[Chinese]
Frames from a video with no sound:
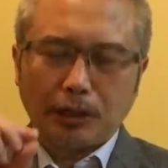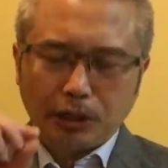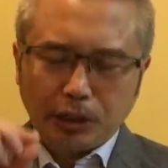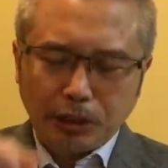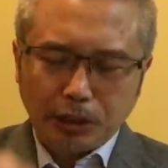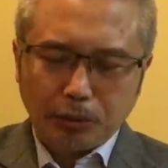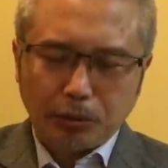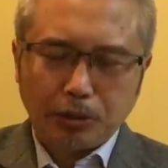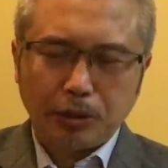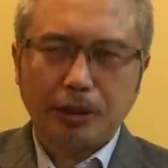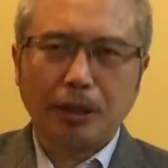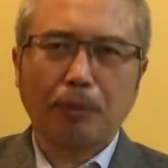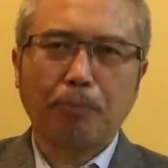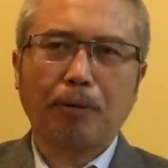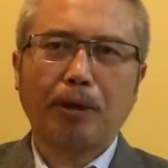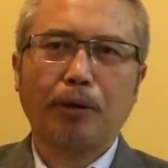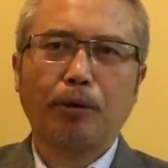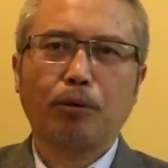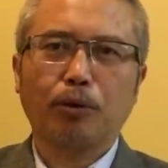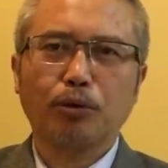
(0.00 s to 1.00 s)
继续向
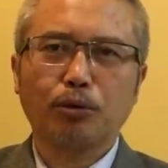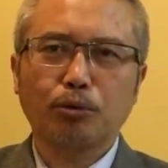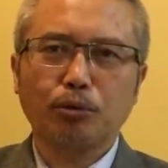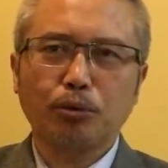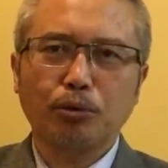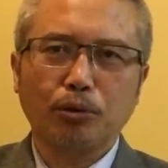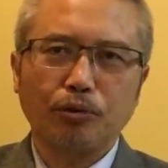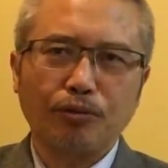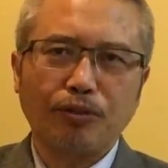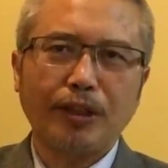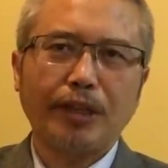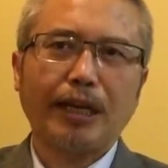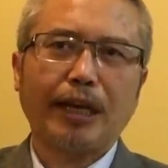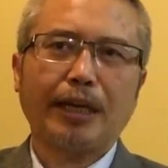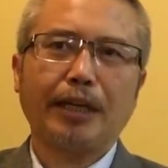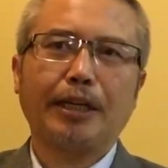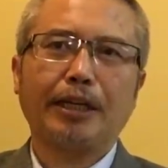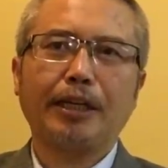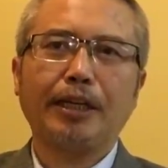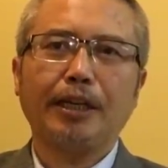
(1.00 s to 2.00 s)
美国输送芬太
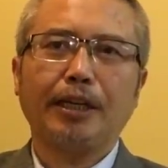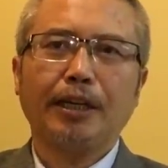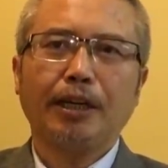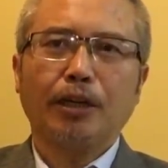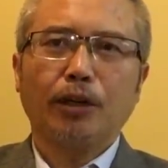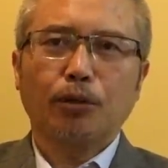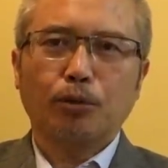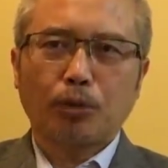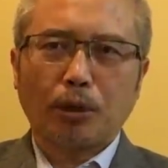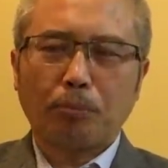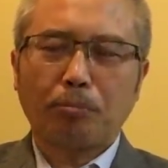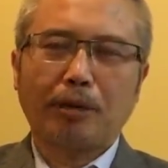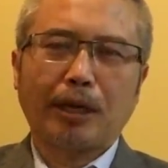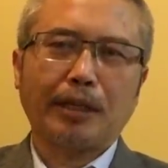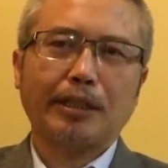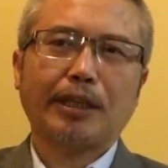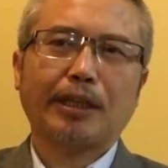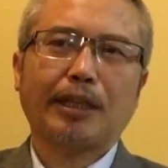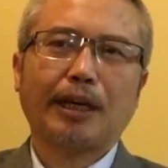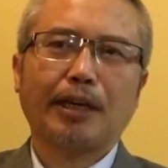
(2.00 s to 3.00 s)
尼。川普
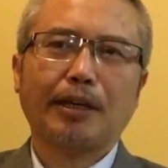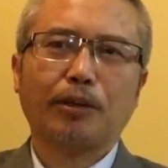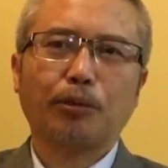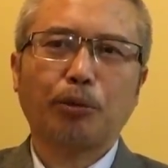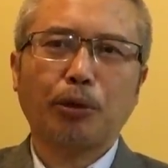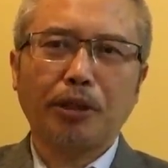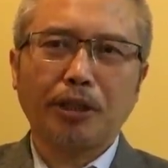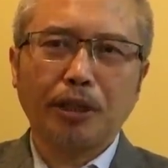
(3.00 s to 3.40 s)
还在他的推